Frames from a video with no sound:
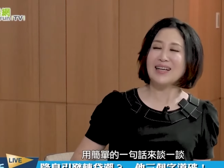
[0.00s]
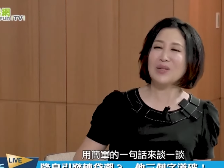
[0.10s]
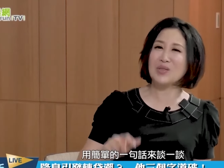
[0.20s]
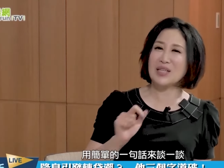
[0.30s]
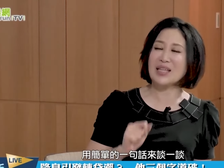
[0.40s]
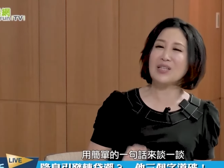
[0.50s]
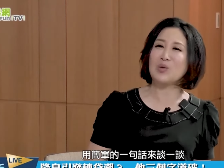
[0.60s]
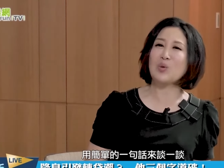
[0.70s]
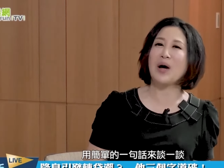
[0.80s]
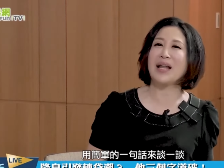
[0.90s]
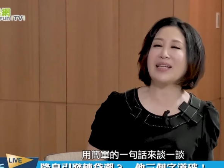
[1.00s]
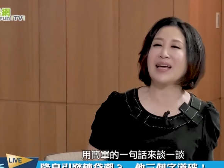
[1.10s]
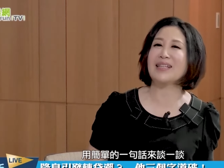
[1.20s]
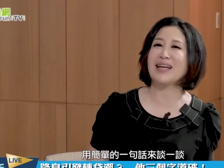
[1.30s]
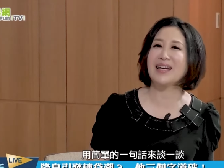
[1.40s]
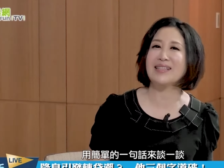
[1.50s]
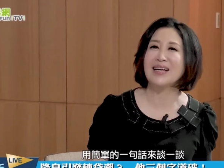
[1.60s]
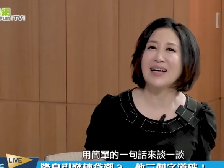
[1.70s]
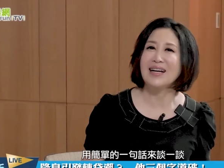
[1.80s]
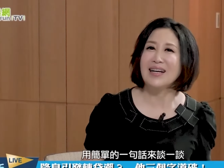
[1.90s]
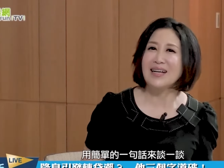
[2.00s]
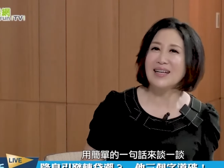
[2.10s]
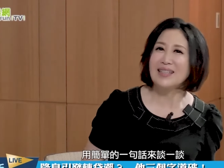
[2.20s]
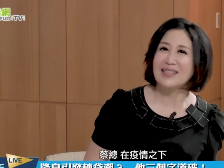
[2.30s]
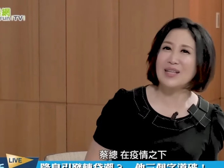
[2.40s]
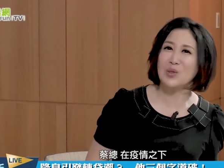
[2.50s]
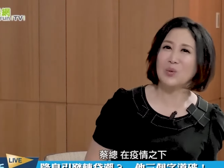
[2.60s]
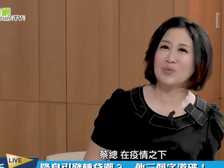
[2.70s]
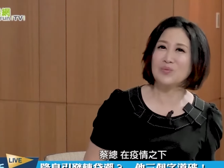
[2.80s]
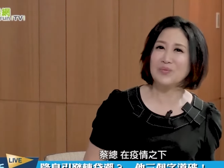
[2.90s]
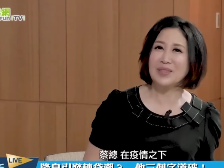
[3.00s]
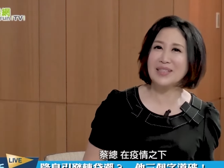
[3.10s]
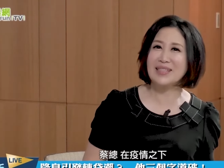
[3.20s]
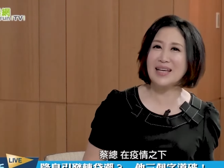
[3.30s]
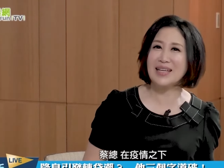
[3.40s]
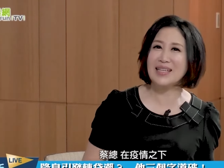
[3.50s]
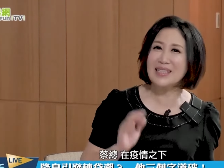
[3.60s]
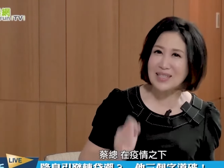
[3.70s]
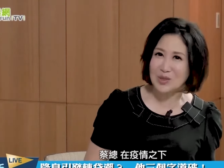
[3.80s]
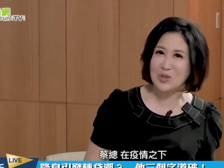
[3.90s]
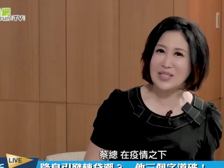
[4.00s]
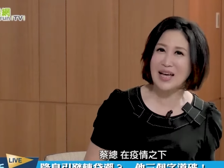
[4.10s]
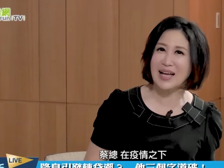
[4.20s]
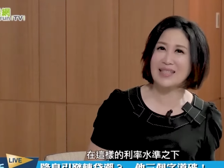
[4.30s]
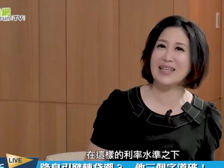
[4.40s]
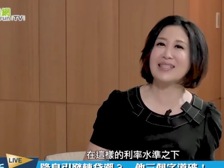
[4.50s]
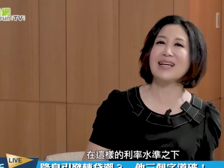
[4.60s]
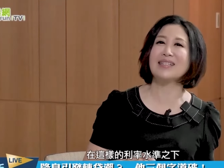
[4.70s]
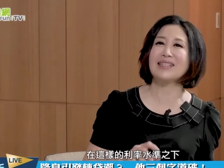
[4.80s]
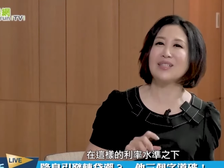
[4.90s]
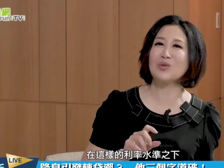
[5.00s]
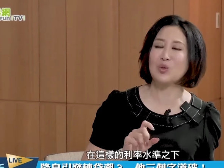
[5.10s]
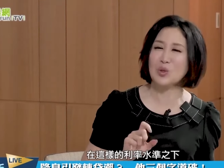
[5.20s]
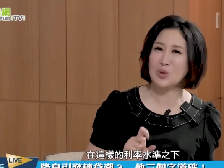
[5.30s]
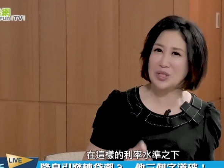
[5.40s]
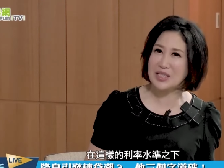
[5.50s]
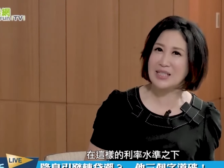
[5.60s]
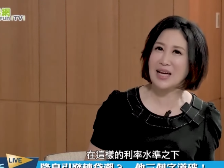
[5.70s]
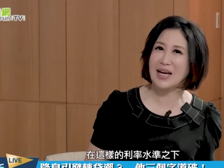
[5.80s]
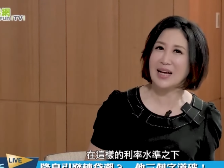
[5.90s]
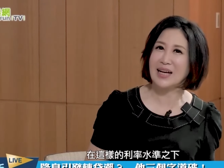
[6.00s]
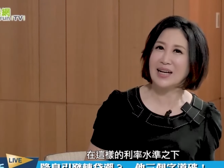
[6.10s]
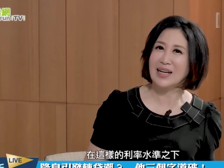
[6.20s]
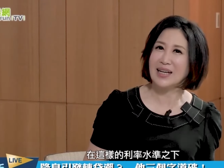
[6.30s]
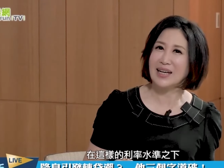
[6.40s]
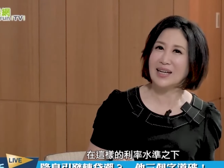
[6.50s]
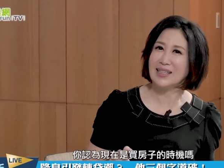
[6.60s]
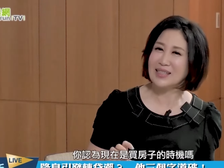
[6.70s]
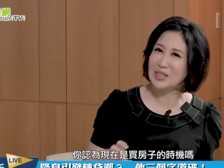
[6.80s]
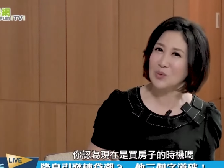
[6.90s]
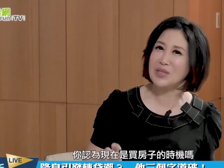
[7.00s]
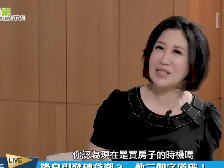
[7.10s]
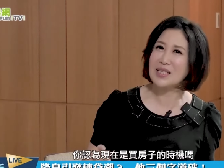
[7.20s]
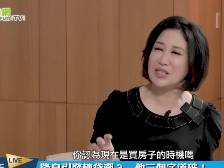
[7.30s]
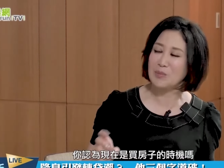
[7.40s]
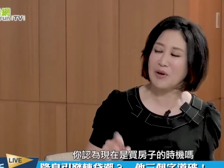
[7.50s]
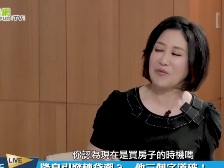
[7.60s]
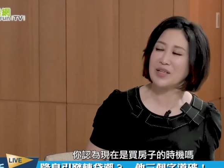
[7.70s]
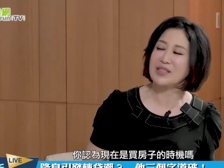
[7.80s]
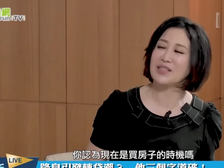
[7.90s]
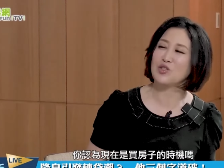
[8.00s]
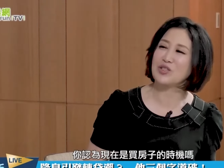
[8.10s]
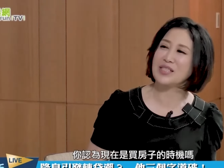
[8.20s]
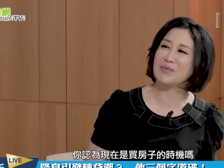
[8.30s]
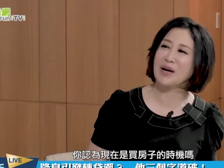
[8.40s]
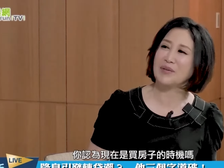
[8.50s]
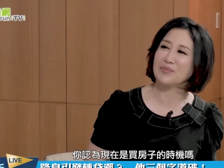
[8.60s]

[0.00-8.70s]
用简单的一句话来谈一谈，蔡总。在疫情之下，在这样的利率水准之下，你认为现在是买房子的时机吗？